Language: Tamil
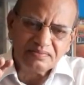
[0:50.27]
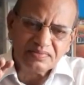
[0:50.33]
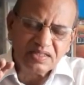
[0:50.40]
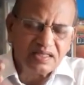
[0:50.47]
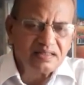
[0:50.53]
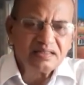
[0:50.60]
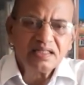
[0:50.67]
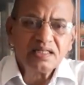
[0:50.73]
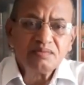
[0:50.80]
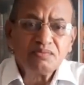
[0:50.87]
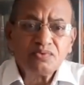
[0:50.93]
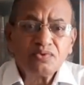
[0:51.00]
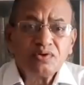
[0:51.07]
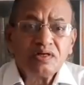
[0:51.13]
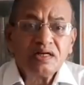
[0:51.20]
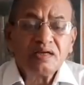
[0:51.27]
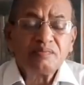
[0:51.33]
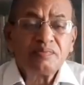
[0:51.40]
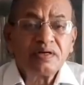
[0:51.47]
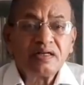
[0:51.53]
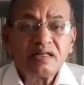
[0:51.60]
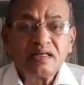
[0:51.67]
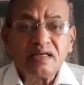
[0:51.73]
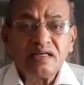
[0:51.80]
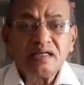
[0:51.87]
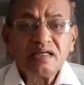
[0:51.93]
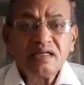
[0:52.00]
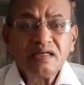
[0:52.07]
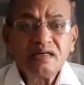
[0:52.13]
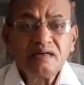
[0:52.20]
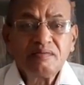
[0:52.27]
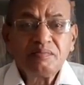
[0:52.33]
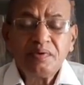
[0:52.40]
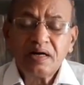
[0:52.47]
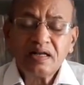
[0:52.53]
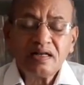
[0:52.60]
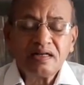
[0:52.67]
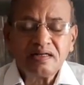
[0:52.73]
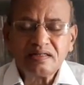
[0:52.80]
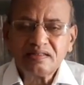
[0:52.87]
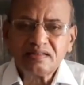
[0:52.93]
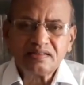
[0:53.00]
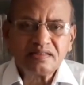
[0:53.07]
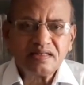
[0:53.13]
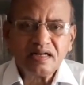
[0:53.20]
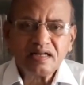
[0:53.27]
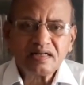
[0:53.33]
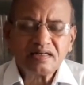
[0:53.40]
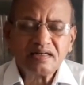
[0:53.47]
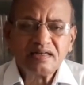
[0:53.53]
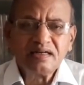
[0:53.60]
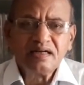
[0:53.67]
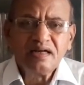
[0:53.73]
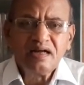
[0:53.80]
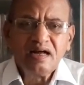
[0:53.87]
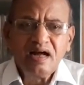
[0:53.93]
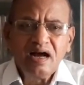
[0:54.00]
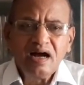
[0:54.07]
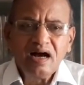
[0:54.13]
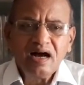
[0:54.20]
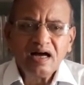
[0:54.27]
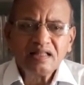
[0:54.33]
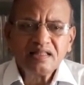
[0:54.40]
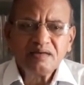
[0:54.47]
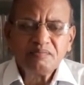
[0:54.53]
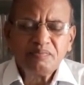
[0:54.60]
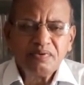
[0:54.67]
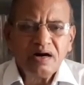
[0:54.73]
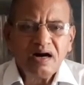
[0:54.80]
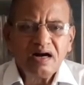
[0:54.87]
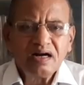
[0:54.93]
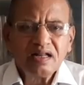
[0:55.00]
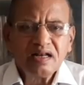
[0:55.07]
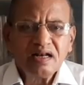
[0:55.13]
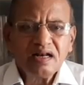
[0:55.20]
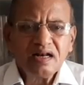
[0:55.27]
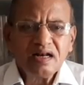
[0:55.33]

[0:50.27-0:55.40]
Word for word: திருத்தணி முருகனை பற்றி பாடல் எழுதுகின்றார் அந்த பாடல்